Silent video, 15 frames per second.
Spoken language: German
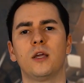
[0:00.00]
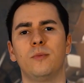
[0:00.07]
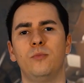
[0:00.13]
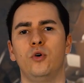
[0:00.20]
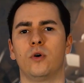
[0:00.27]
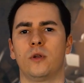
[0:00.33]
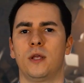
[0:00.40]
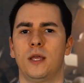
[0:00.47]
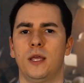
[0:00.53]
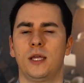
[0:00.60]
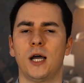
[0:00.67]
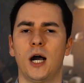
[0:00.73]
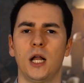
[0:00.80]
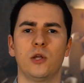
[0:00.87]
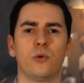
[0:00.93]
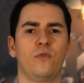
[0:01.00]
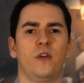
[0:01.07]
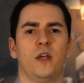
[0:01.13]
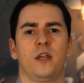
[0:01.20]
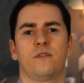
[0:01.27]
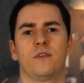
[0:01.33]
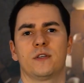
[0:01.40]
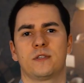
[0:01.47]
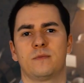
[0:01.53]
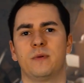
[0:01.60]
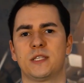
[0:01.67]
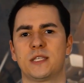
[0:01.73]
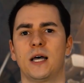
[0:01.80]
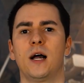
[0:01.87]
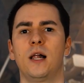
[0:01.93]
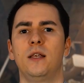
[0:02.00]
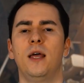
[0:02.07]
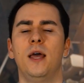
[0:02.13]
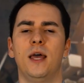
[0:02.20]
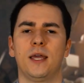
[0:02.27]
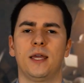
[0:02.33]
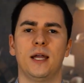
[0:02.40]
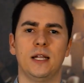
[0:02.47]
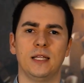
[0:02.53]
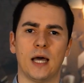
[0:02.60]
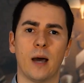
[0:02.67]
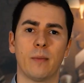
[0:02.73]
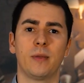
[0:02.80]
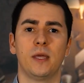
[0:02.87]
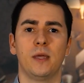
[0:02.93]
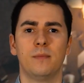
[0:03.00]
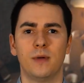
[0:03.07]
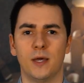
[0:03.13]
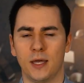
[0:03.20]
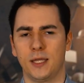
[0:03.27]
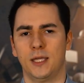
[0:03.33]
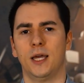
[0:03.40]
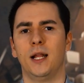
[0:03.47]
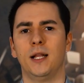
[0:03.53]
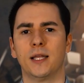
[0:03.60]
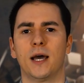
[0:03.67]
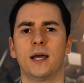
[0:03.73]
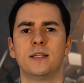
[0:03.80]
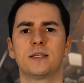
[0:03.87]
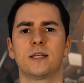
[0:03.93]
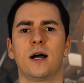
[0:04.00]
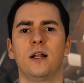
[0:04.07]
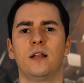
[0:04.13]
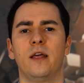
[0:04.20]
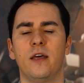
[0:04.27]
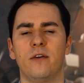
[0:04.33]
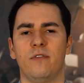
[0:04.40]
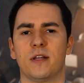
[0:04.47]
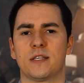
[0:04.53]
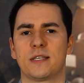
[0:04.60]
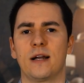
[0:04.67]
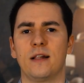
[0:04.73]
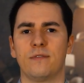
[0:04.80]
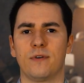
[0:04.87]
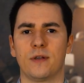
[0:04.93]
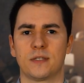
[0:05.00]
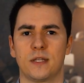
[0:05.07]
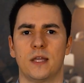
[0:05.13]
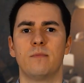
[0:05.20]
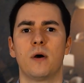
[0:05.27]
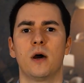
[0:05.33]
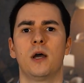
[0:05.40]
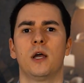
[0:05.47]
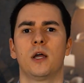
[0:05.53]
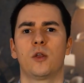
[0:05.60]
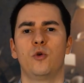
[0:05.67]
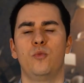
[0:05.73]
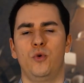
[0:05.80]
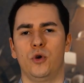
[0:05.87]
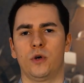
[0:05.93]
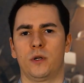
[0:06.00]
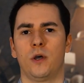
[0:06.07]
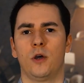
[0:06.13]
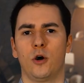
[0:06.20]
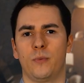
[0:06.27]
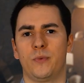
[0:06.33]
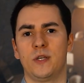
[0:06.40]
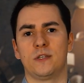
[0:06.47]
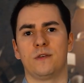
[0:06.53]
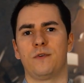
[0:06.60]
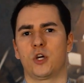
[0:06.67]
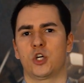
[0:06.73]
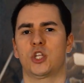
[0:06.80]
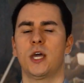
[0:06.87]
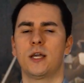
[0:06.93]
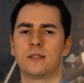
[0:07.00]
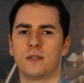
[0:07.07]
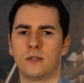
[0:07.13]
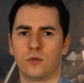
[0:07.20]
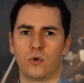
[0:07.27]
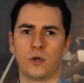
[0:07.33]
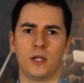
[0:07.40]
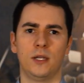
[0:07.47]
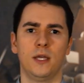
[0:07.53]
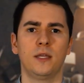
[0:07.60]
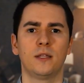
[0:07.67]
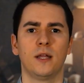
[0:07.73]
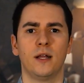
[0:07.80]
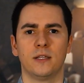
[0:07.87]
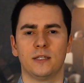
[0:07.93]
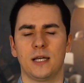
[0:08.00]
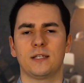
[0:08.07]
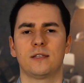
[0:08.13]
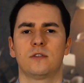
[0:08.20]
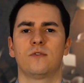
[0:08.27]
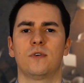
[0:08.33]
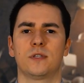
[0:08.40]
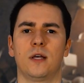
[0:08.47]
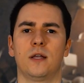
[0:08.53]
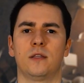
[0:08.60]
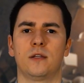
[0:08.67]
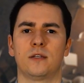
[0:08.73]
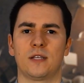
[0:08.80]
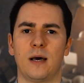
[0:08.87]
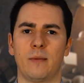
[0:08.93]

Gebühren, egal ob wir irgendwas bezahlen, Geld abheben, Geld einzahlen, wir zahlen fast immer Gebühren. Ob diese versteckt sind oder nicht, das ist was anderes,